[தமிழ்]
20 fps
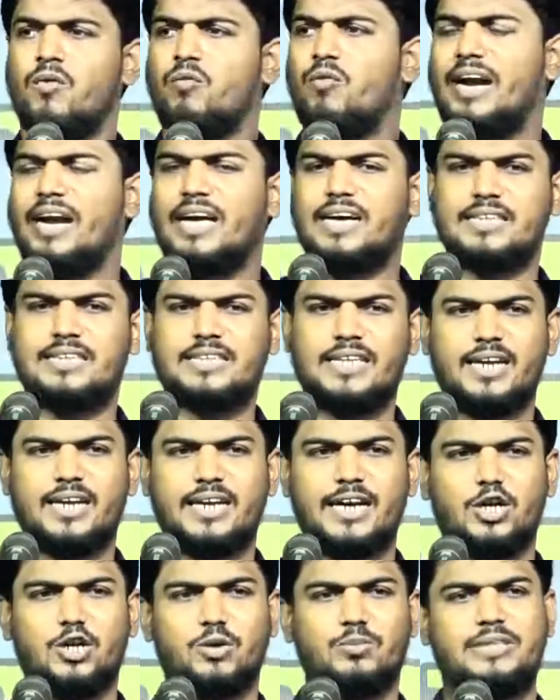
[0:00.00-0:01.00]
வடக்கு தெரு
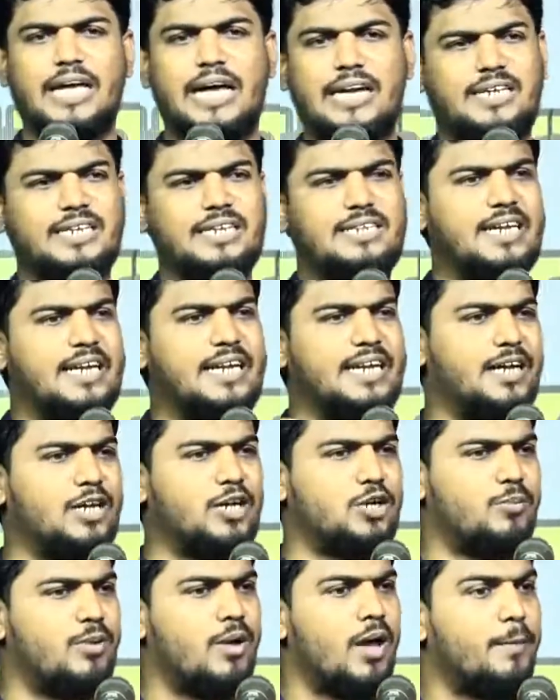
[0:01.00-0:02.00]
என்றும் தெற்கு தெரு
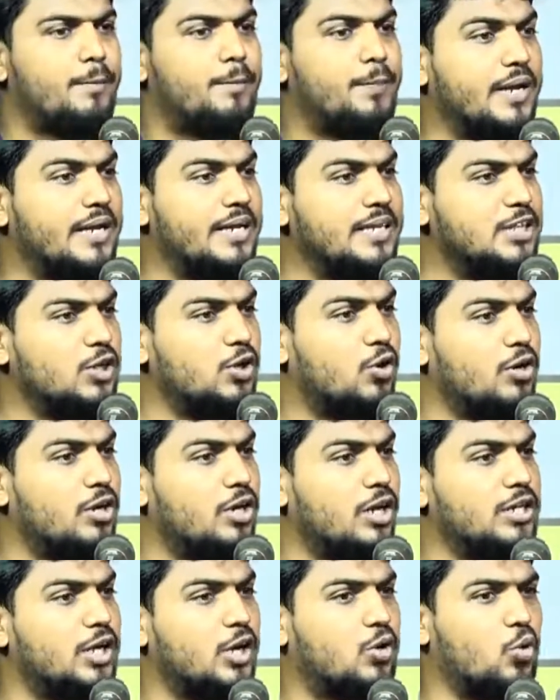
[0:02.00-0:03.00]
என்றும் பிரிந்து
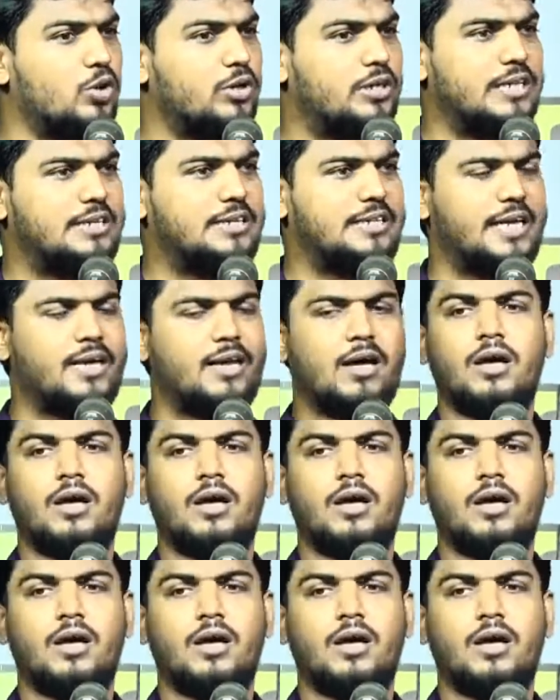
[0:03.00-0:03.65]
கொண்டிருந்த கூட்டத்தை